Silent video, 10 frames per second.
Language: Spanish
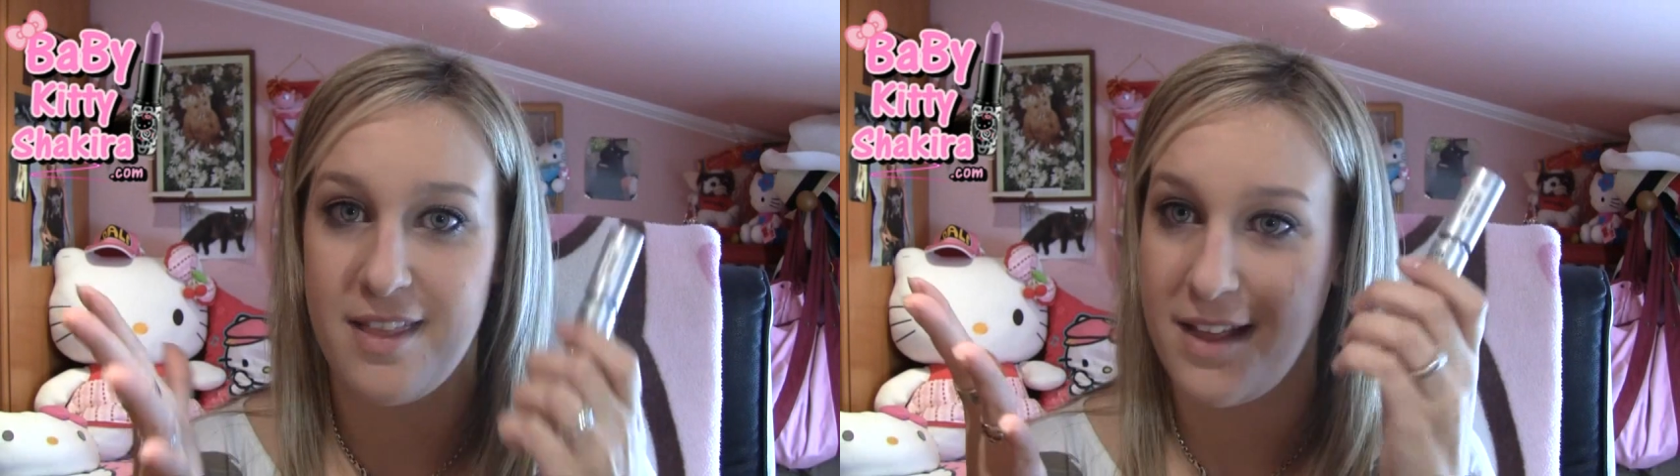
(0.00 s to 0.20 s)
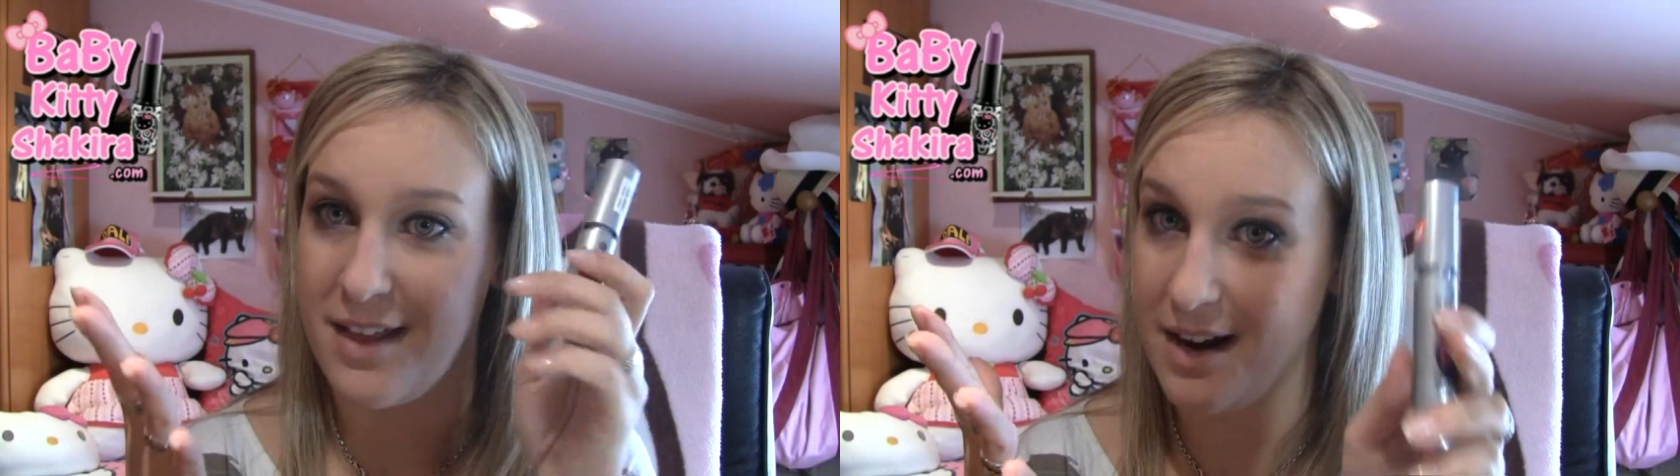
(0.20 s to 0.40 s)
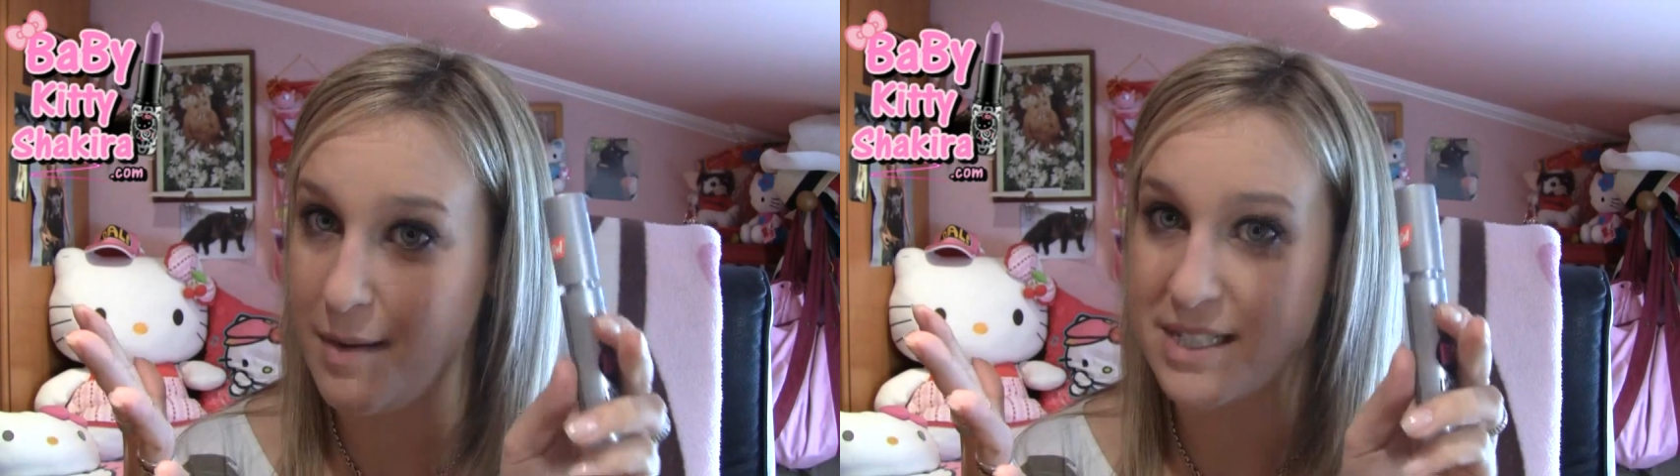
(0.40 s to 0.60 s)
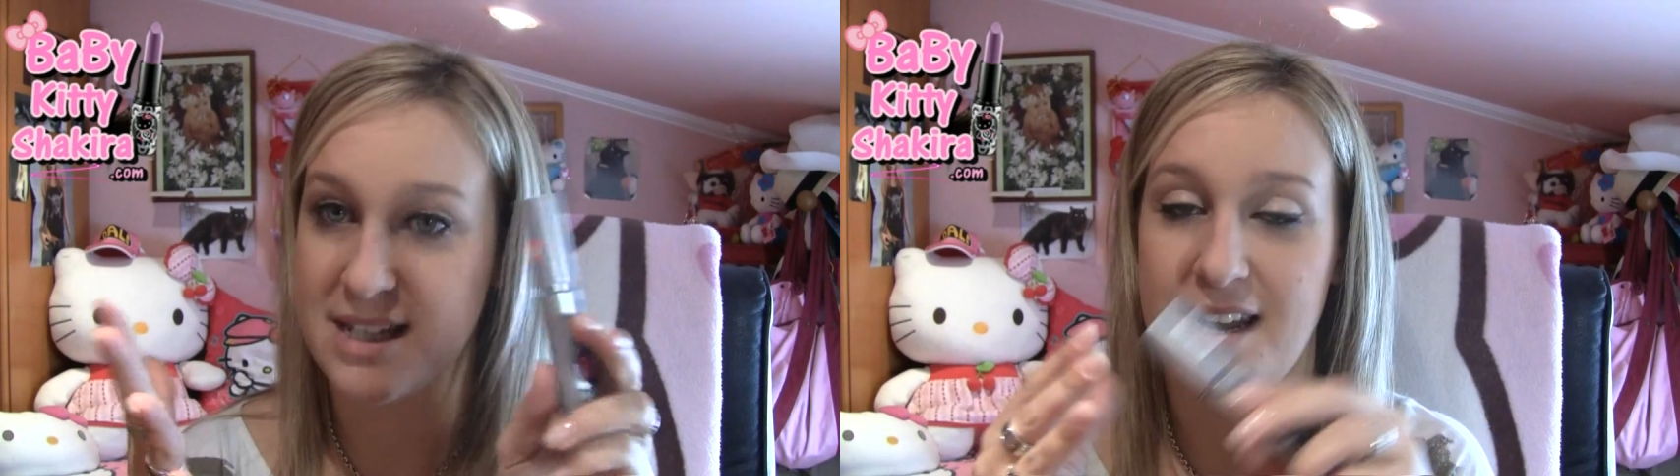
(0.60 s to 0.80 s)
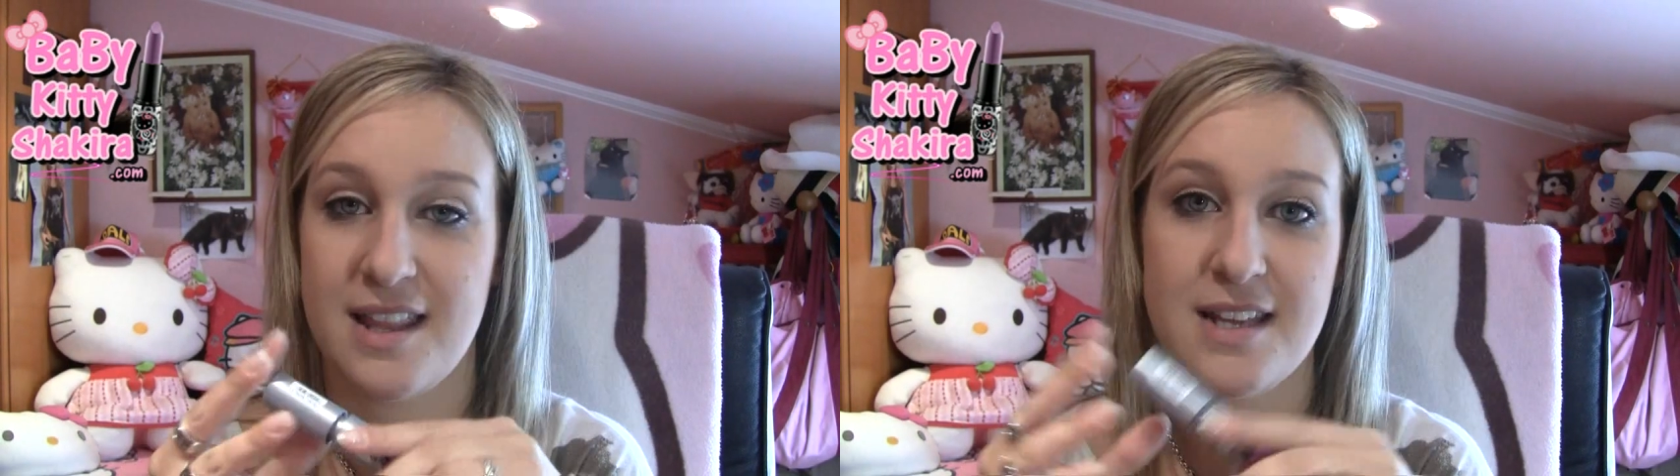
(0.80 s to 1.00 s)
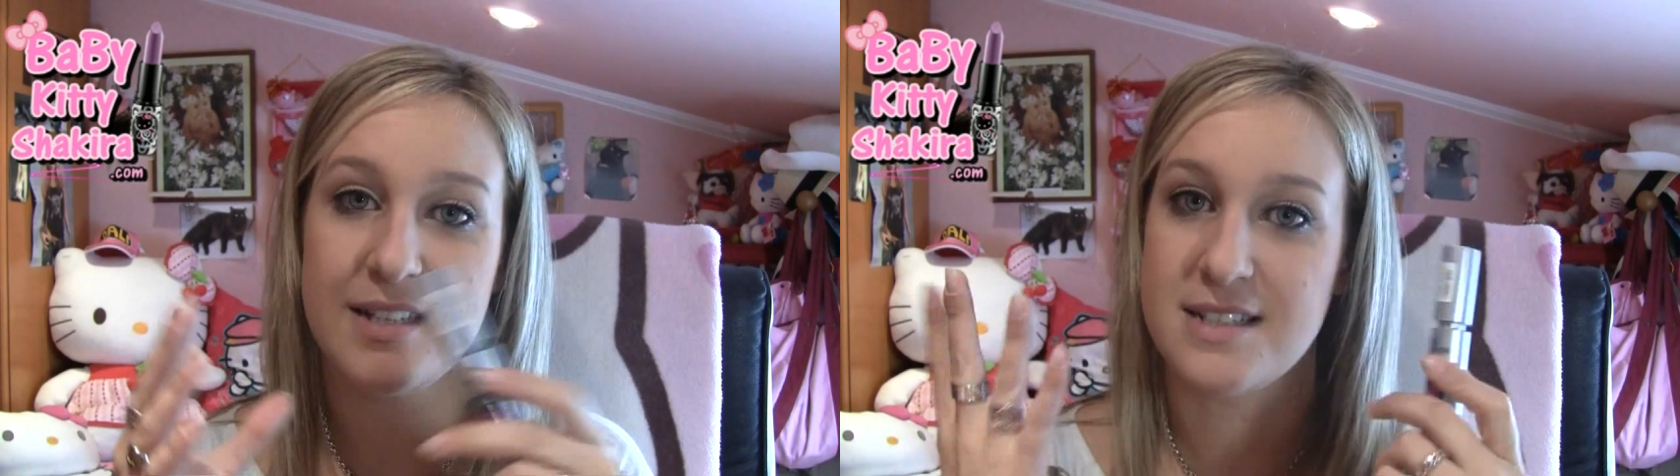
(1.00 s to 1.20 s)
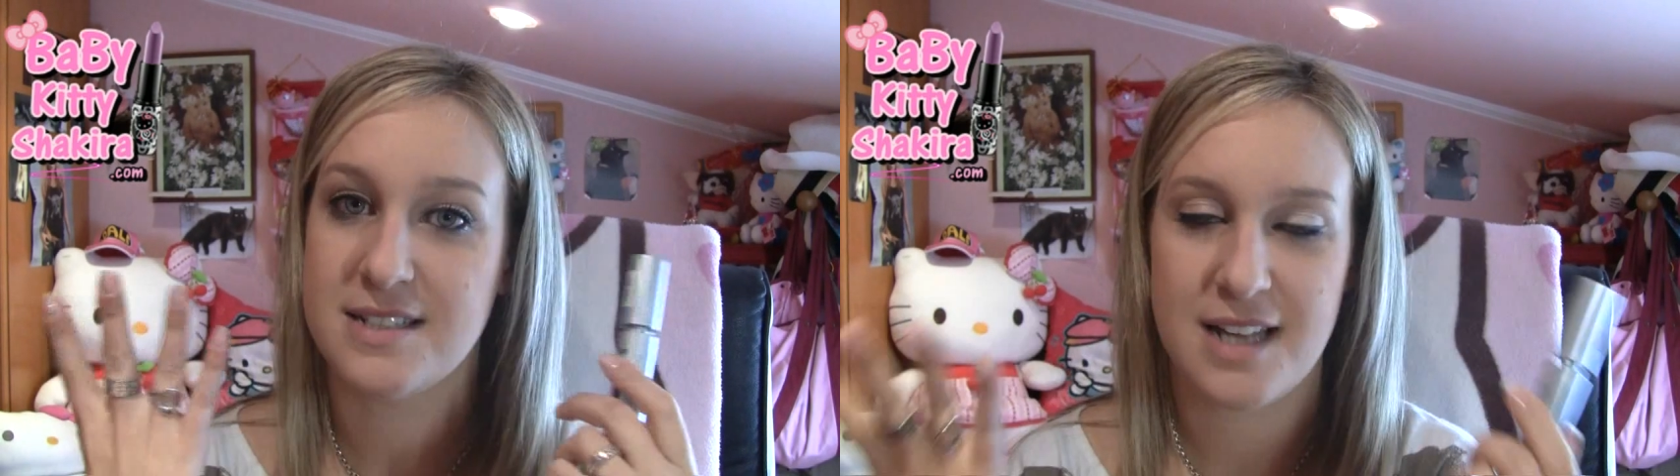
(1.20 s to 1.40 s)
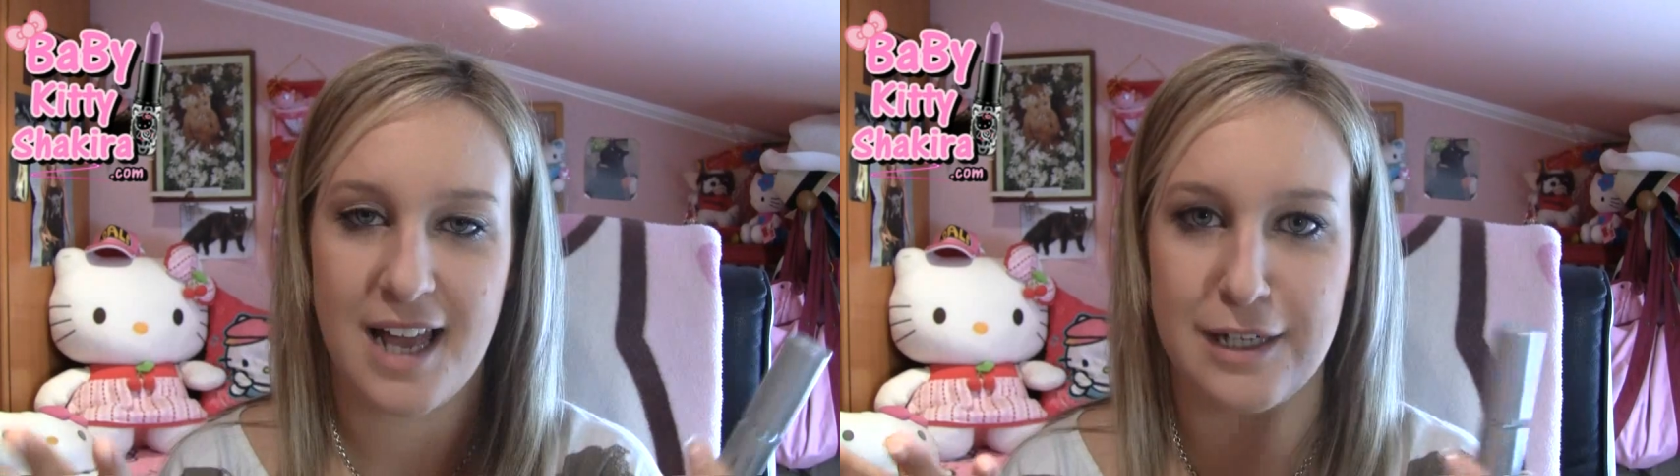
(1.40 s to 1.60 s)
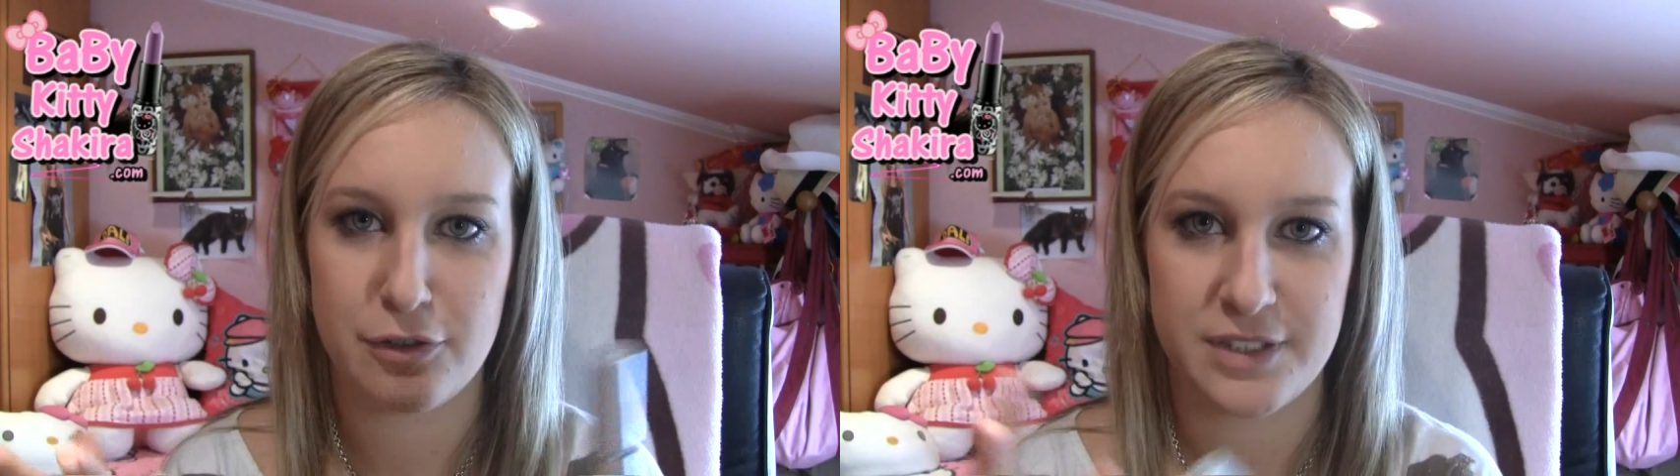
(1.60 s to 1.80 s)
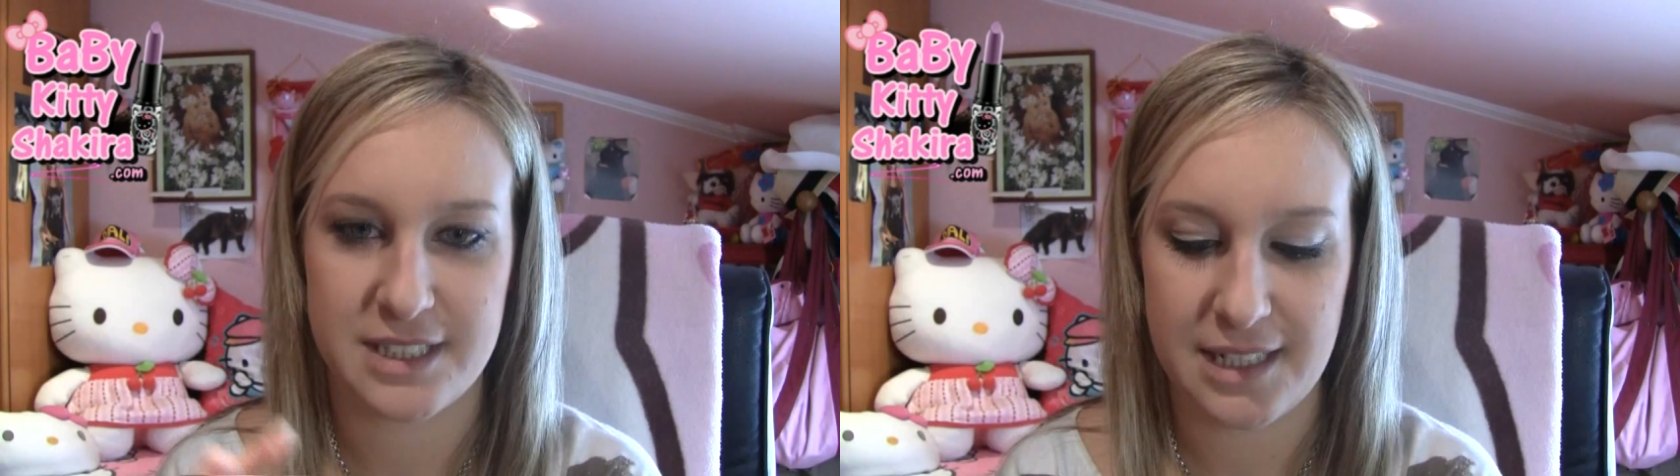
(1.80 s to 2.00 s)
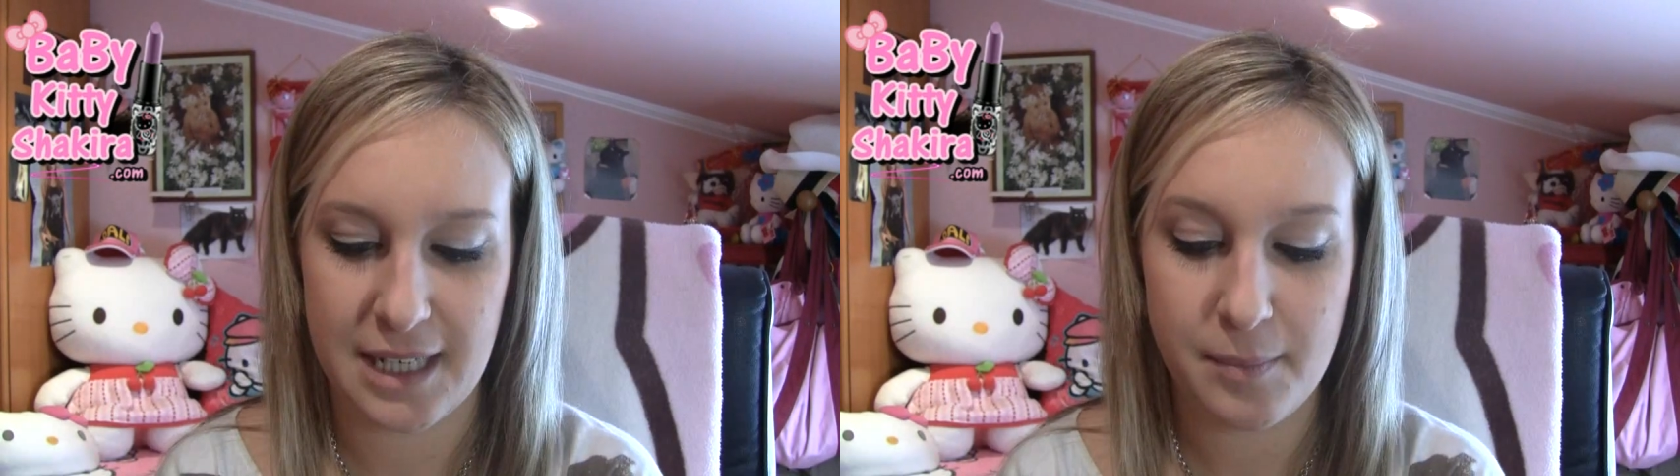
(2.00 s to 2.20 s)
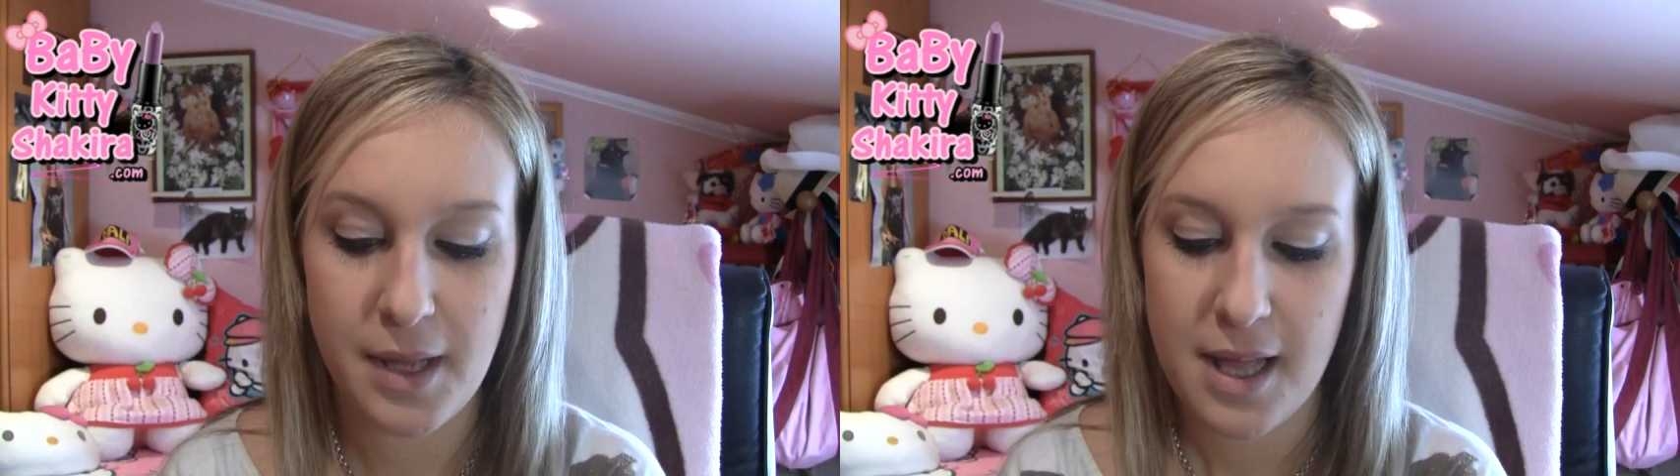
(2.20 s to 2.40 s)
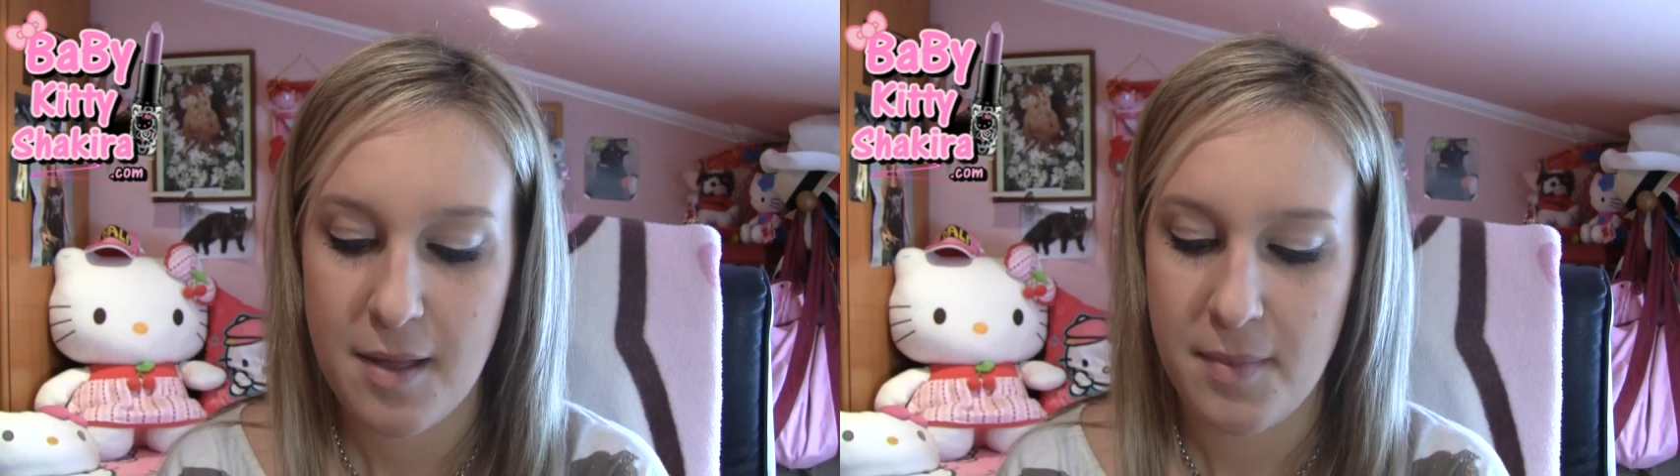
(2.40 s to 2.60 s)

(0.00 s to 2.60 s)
de la máscara de Essence Isle of Extreme,